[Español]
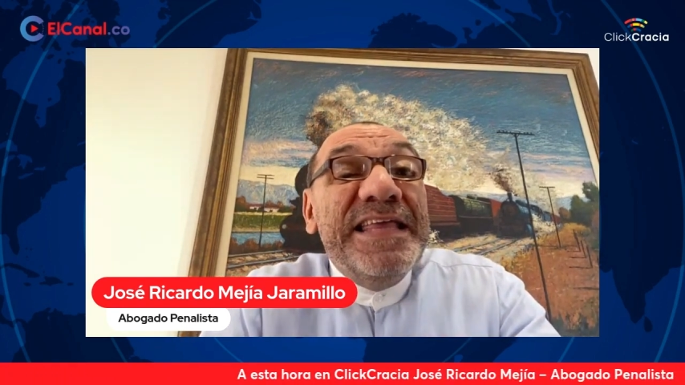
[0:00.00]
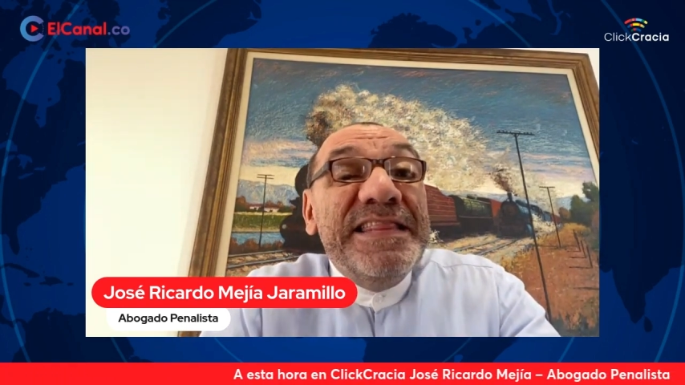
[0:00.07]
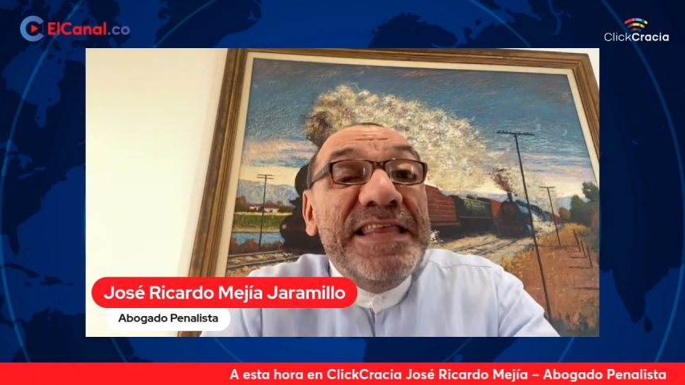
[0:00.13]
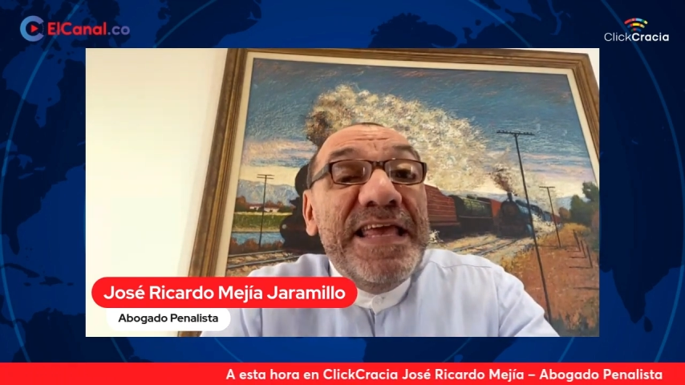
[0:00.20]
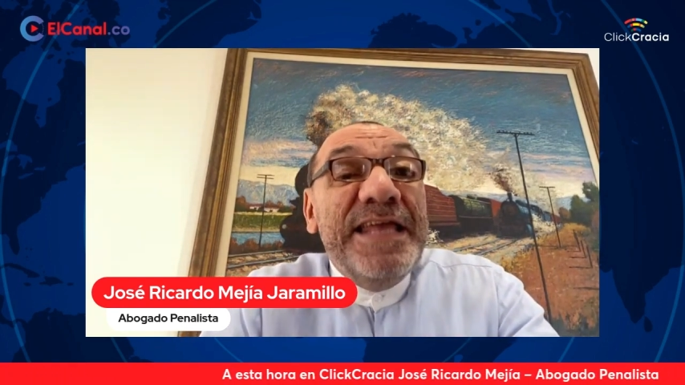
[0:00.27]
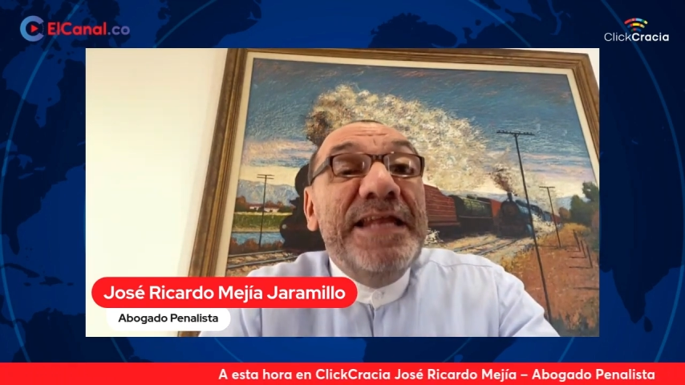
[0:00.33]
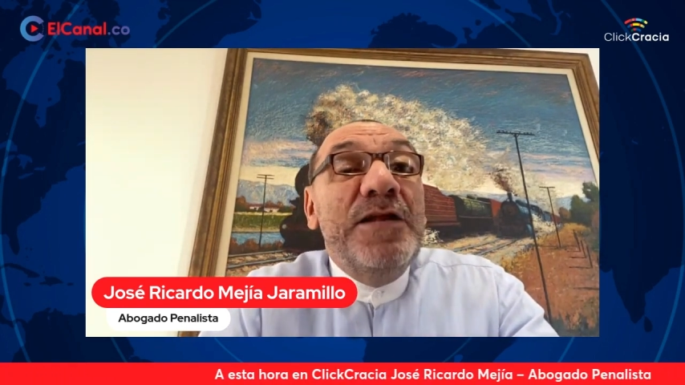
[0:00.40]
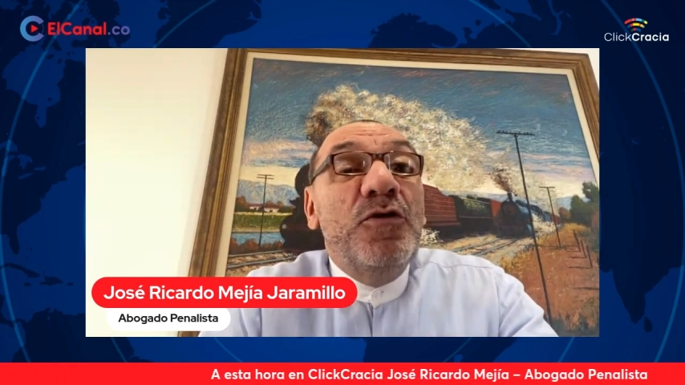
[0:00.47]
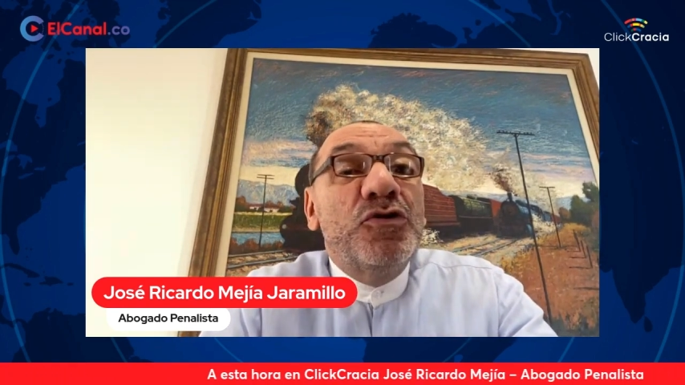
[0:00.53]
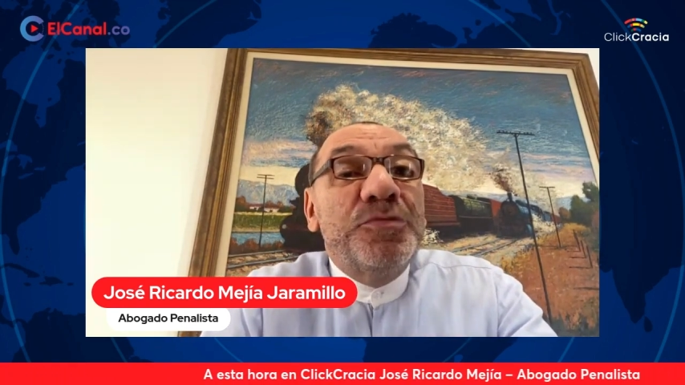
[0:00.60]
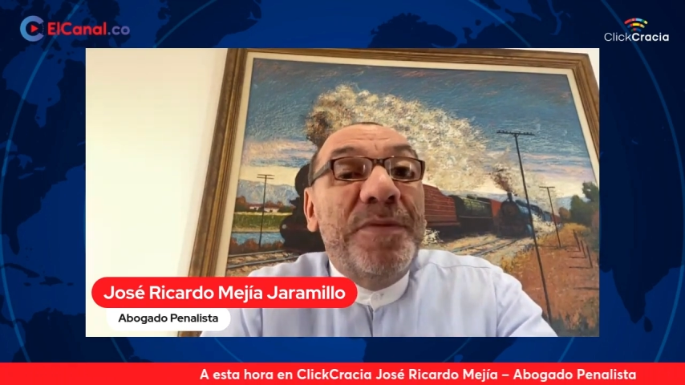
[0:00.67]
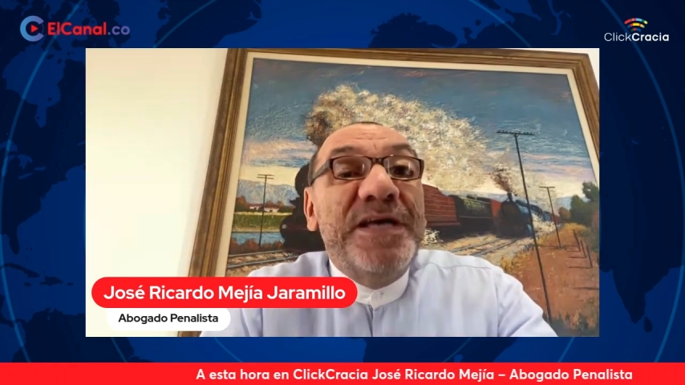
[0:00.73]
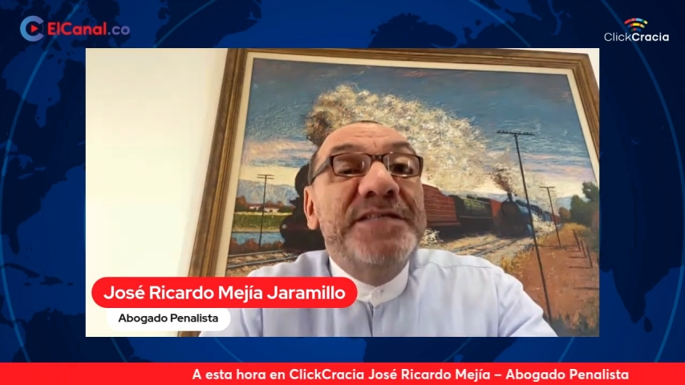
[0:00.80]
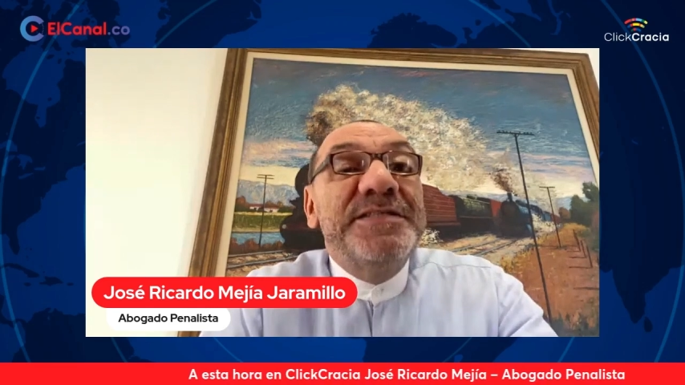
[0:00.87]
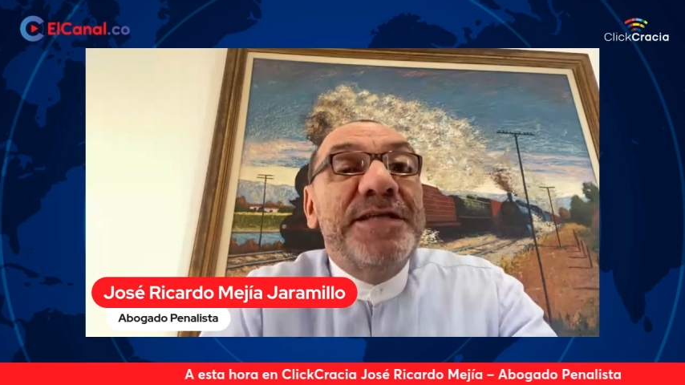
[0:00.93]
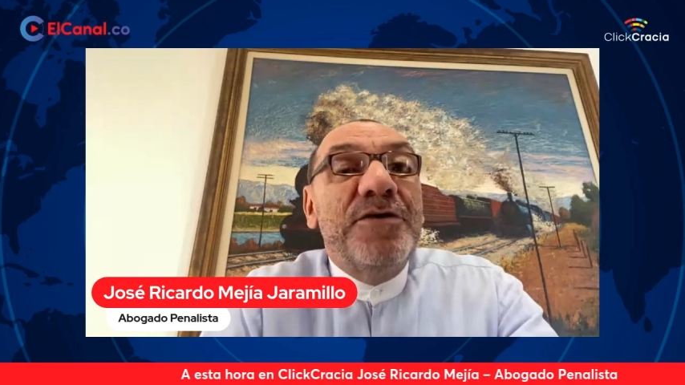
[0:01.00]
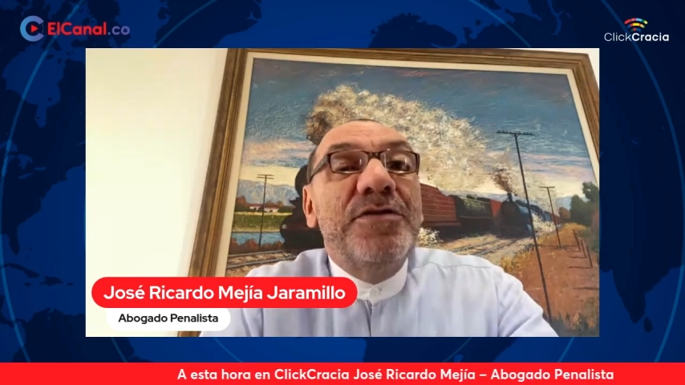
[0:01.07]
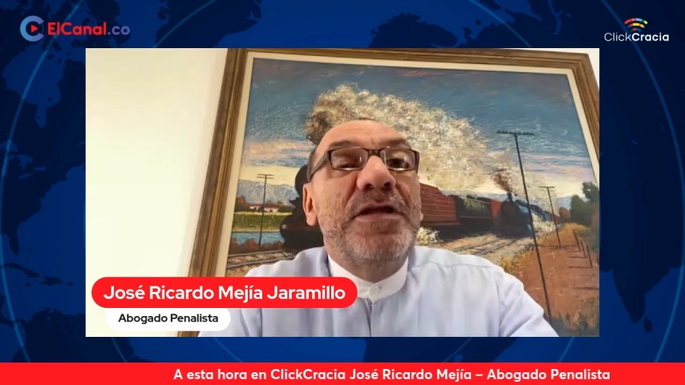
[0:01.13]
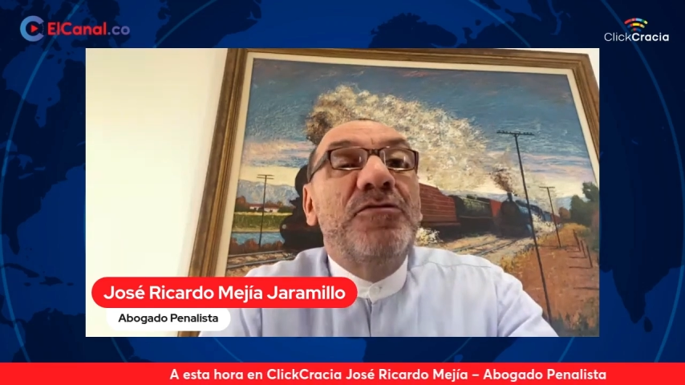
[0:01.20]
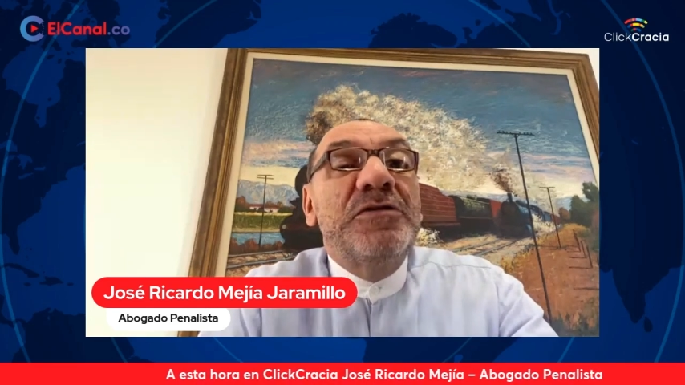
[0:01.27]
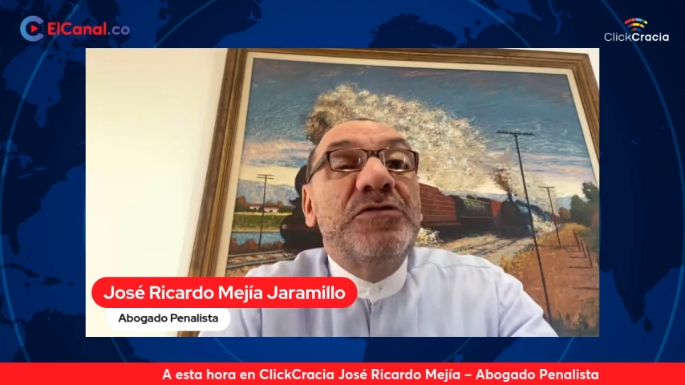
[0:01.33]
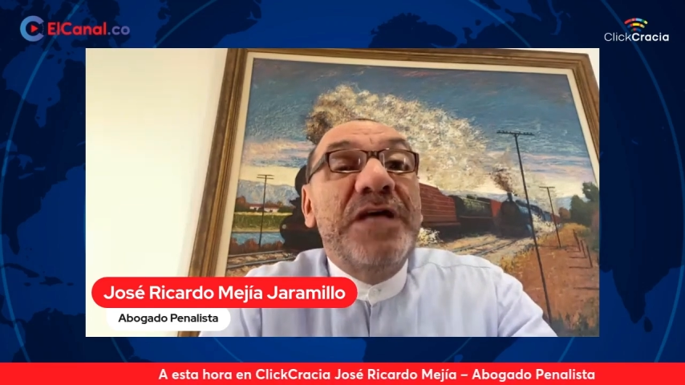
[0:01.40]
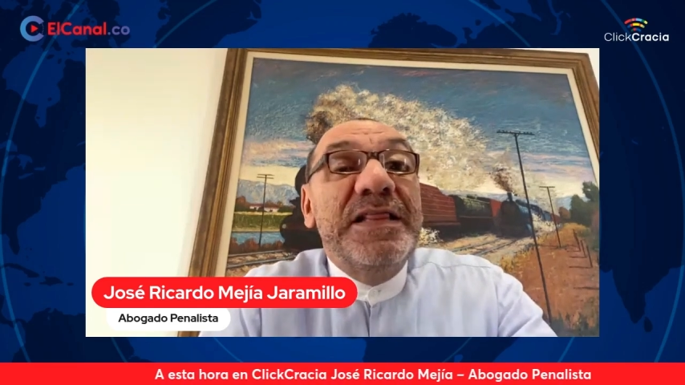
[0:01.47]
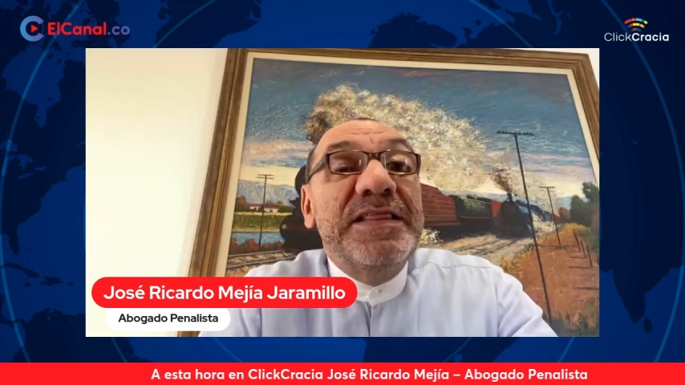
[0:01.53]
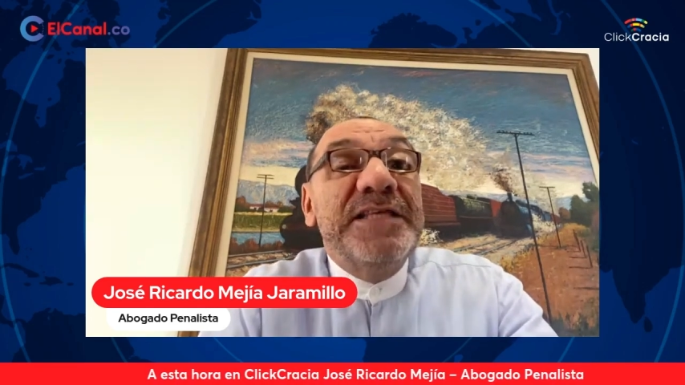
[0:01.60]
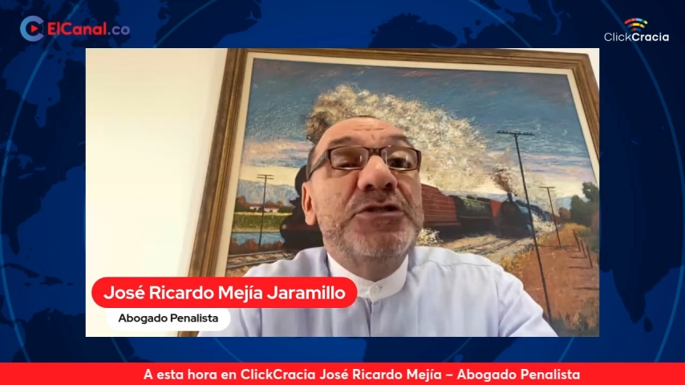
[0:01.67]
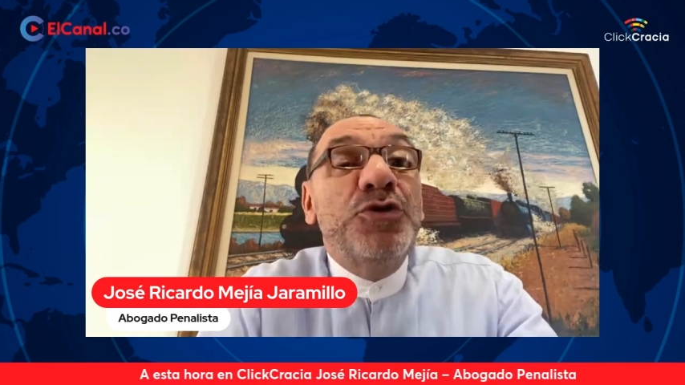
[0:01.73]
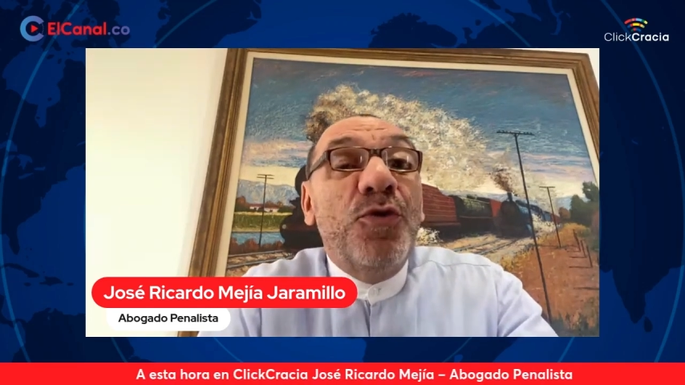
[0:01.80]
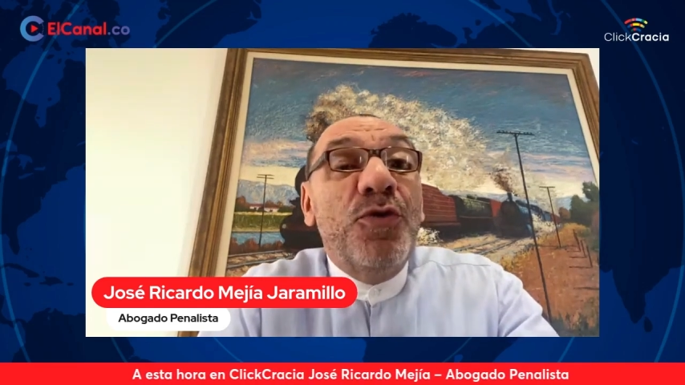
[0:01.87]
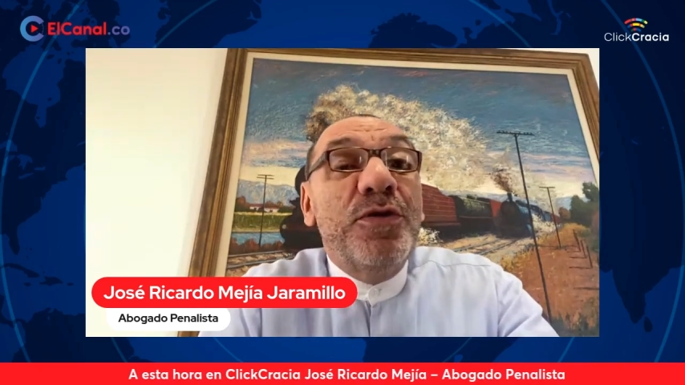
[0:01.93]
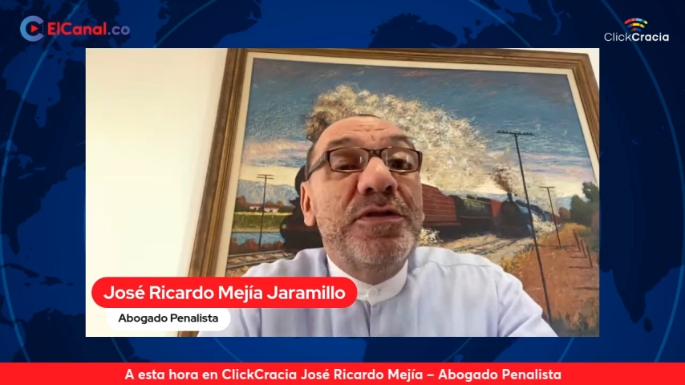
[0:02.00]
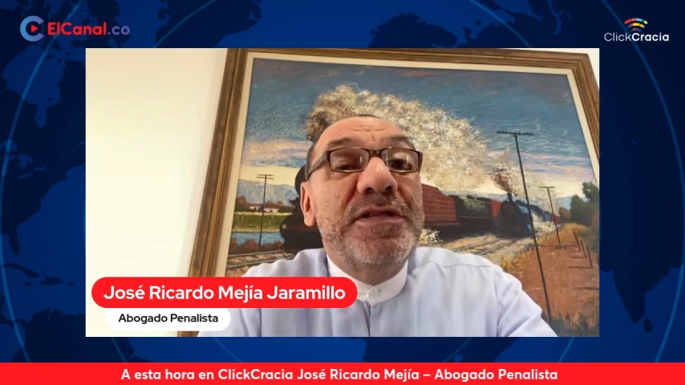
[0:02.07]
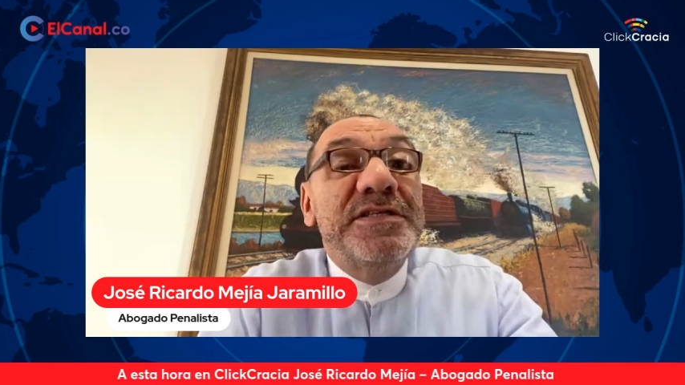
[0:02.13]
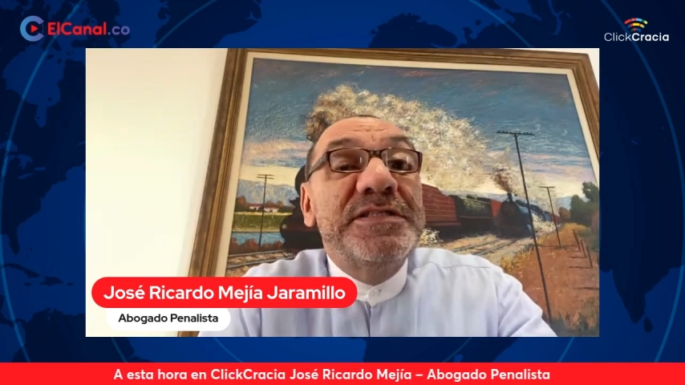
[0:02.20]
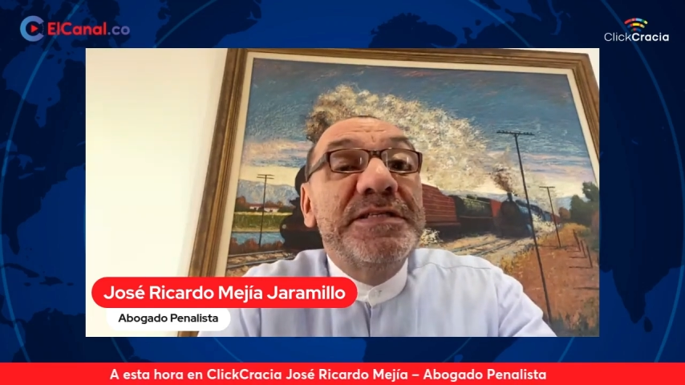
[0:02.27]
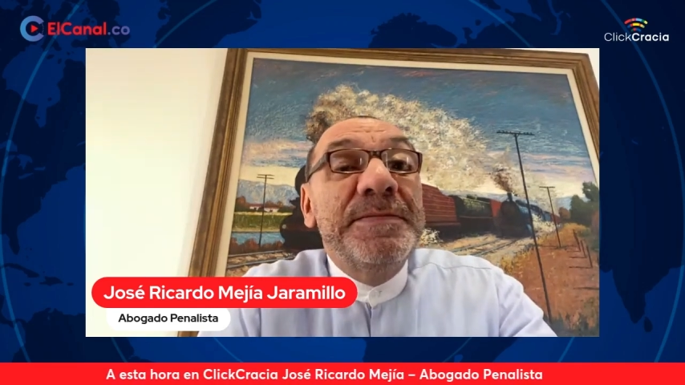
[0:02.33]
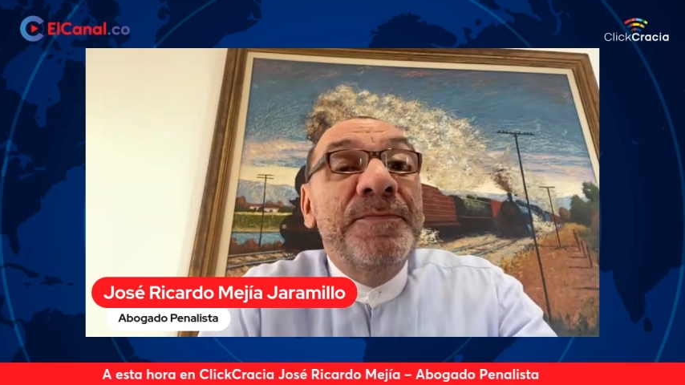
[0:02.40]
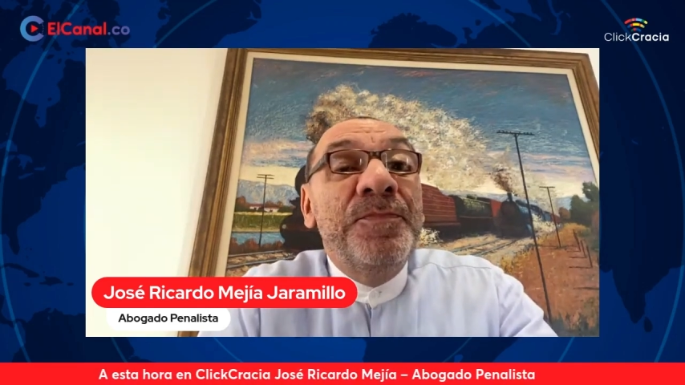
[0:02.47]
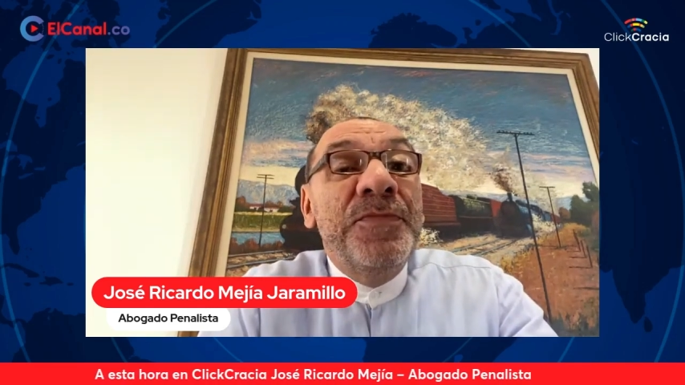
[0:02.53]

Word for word: tienen los magistrados de las altas cortes,